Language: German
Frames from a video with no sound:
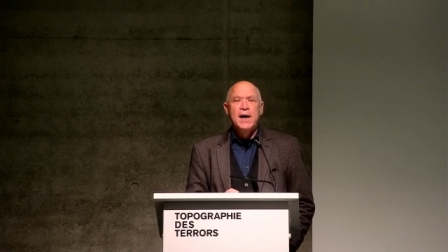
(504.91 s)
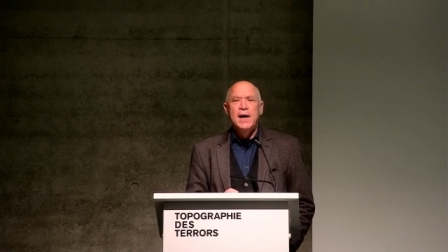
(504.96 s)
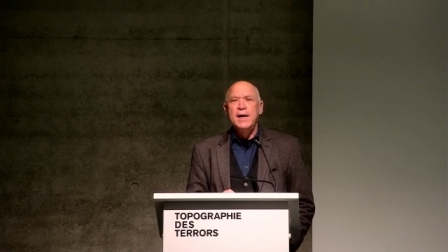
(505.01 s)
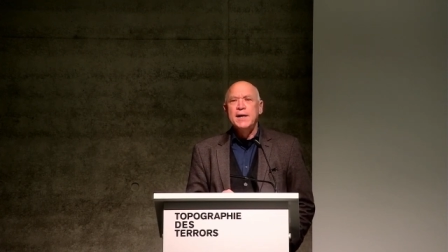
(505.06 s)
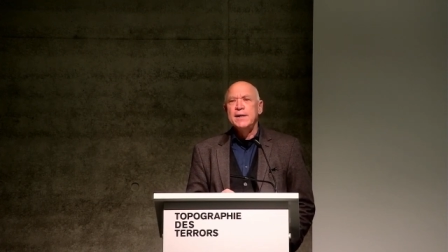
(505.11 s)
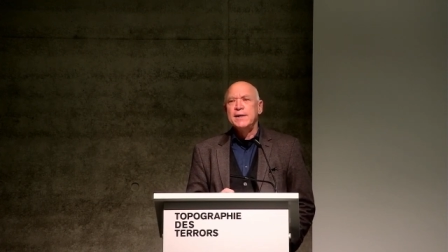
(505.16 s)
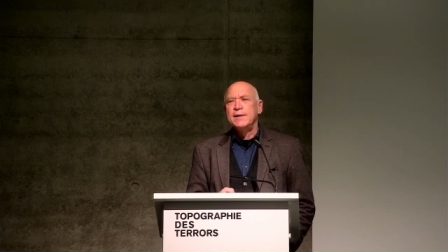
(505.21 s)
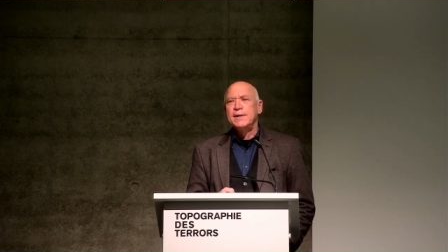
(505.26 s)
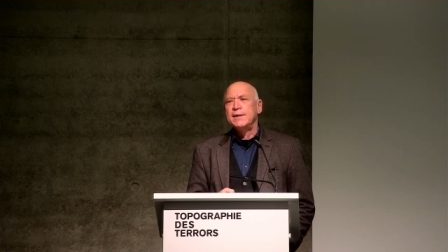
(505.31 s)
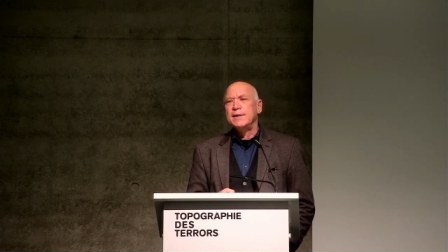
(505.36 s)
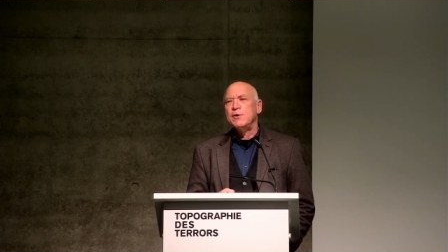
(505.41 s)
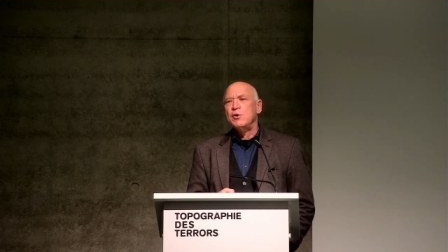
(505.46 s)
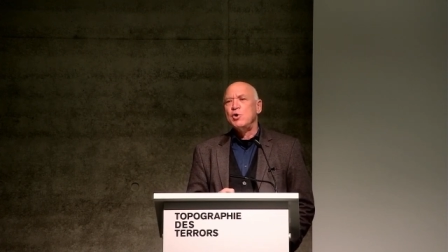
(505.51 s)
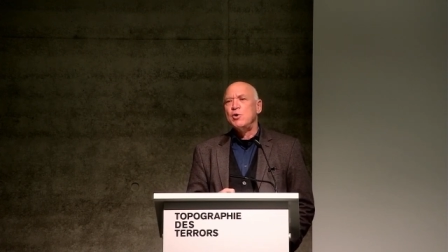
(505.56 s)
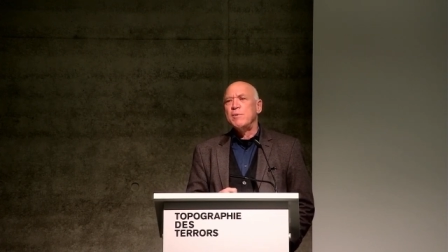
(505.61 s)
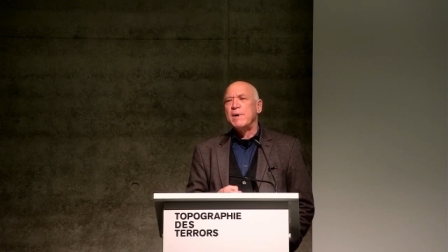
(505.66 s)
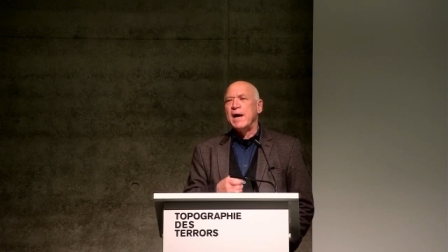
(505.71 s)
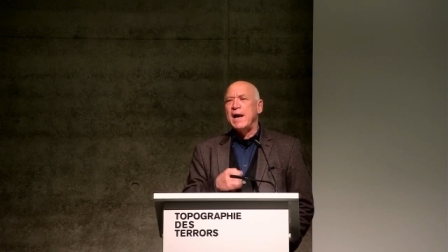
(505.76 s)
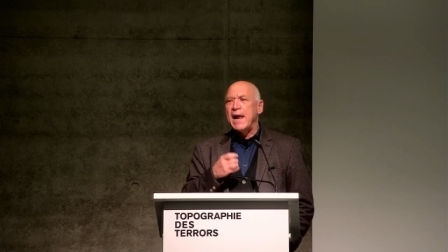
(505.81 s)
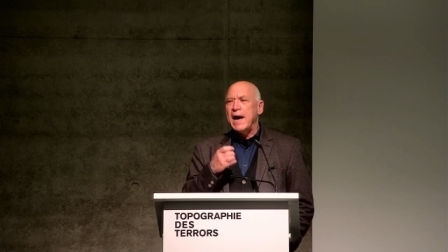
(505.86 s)
eine
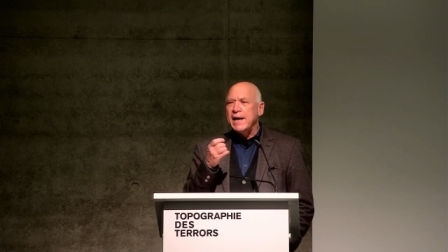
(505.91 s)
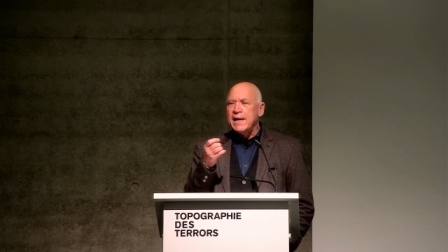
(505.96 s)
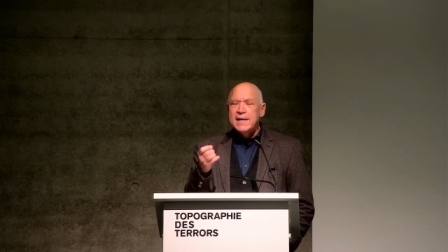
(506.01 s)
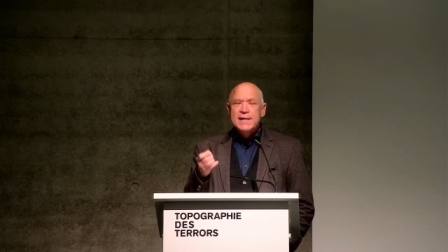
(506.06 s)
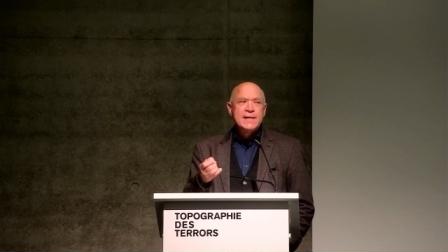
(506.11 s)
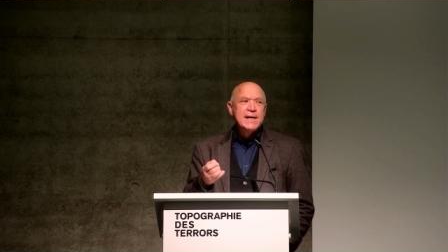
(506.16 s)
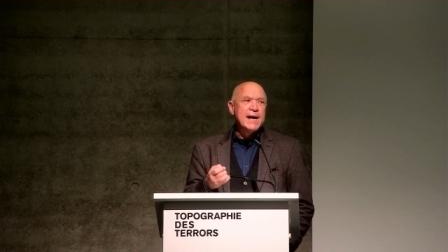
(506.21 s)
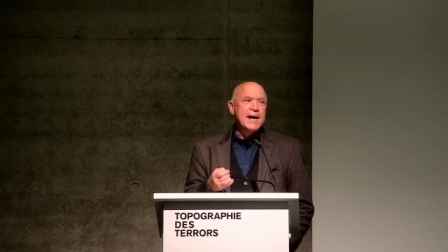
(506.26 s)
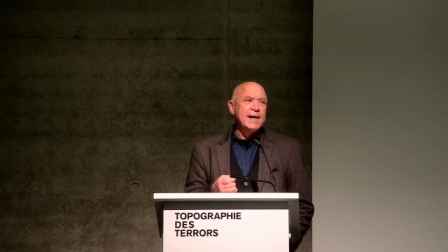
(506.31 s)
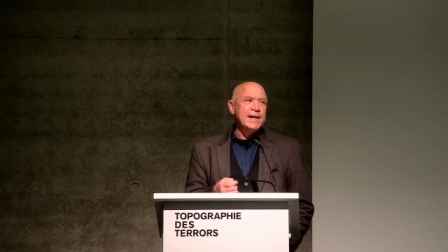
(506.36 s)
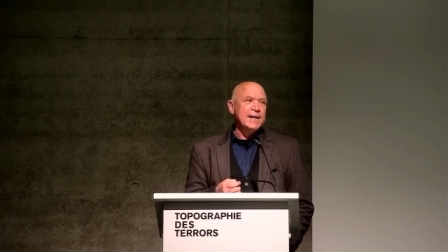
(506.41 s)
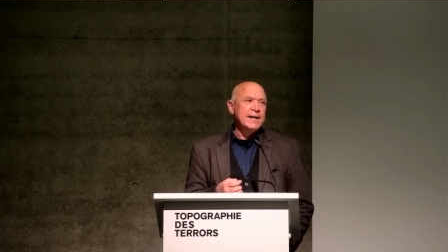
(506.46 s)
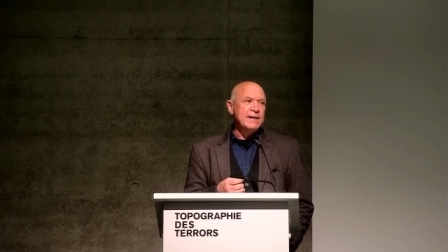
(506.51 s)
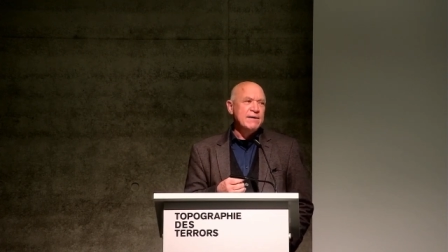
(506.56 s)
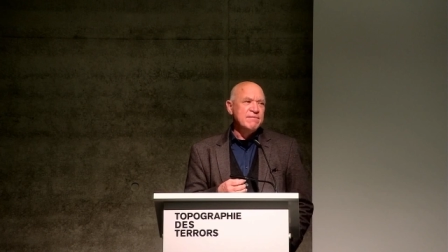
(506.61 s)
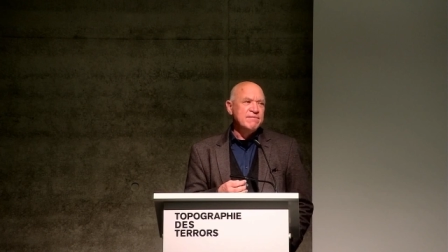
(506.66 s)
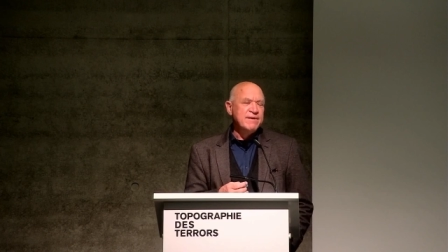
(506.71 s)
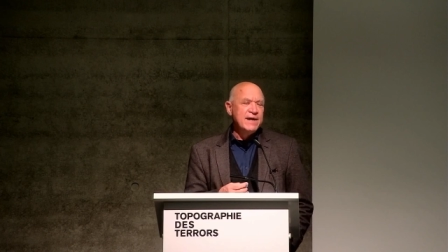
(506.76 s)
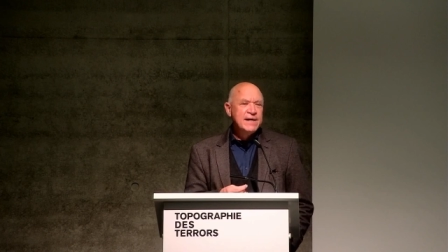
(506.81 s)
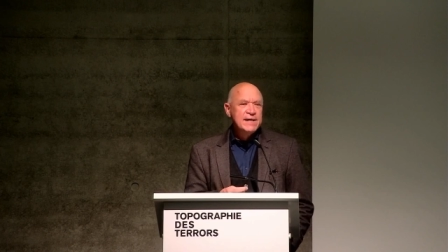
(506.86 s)
über lange Jahre
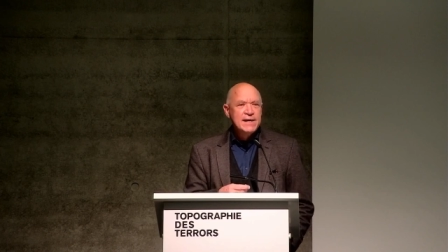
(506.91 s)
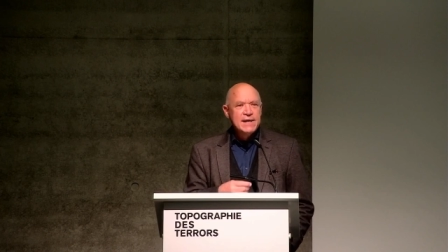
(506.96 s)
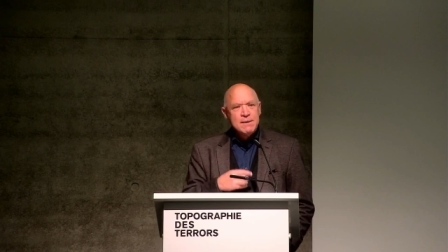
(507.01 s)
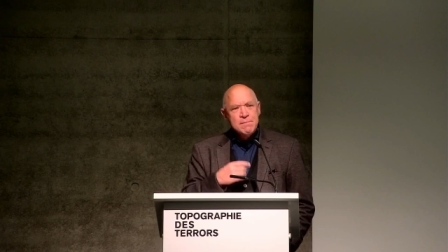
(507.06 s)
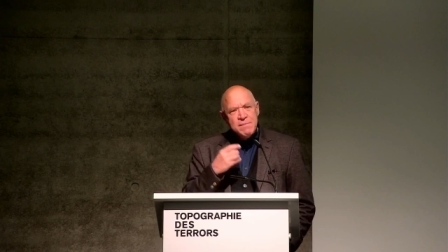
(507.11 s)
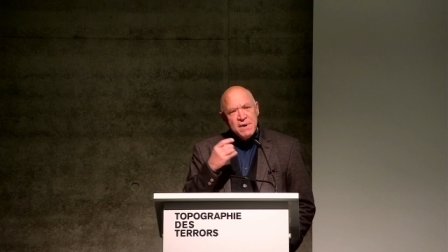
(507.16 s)
hinweg